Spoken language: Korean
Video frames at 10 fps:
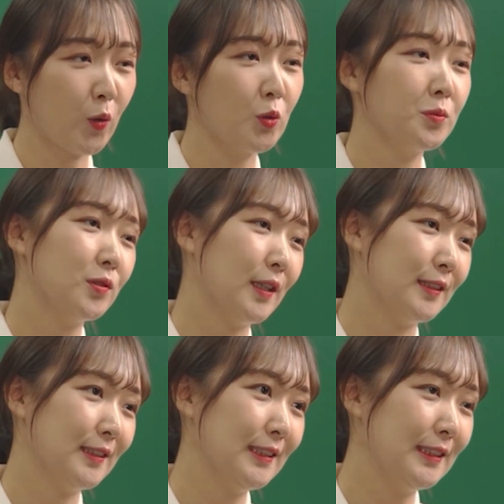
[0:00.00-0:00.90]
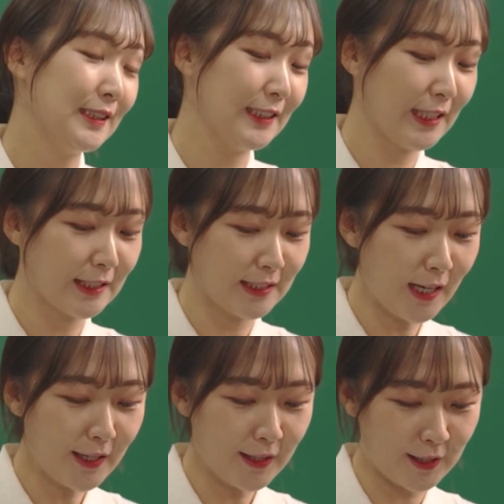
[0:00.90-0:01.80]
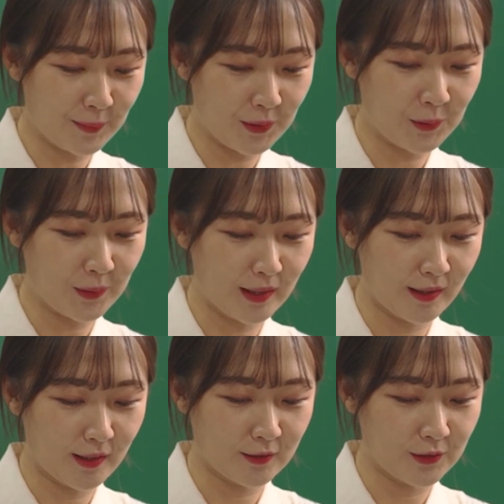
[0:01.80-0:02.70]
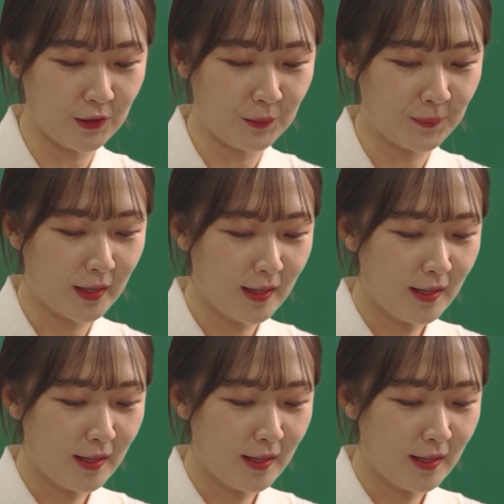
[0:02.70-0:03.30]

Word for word: 공부하는 등 시간을 할애할 필요가 있겠고요.